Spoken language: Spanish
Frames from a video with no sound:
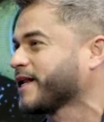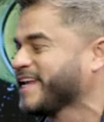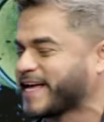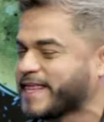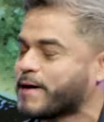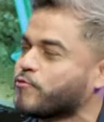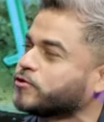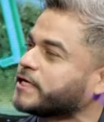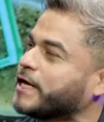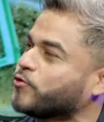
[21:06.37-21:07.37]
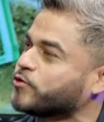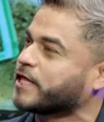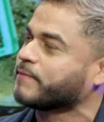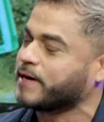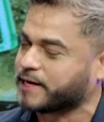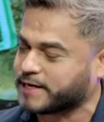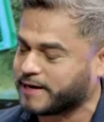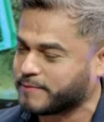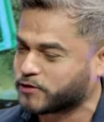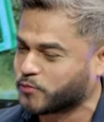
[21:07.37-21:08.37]
René, quedamos en un tema
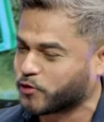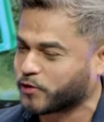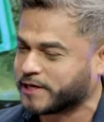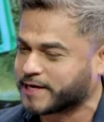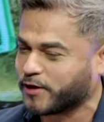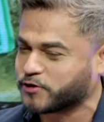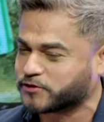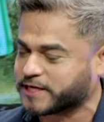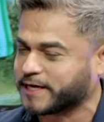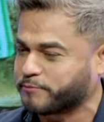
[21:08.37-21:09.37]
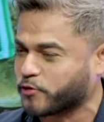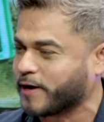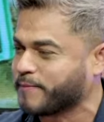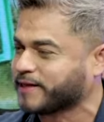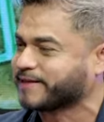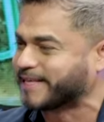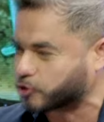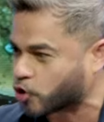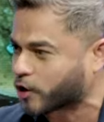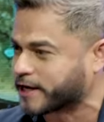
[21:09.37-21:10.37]
realmente un poco delicado. Yo sé que probablemente te
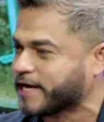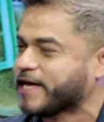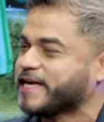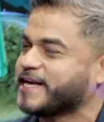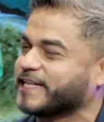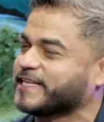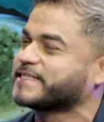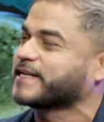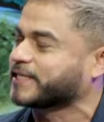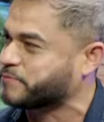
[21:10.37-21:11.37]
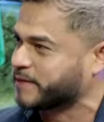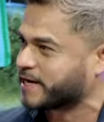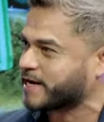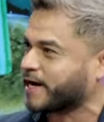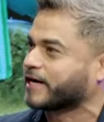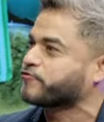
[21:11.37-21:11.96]
toque y que tienes que respirar y agarrar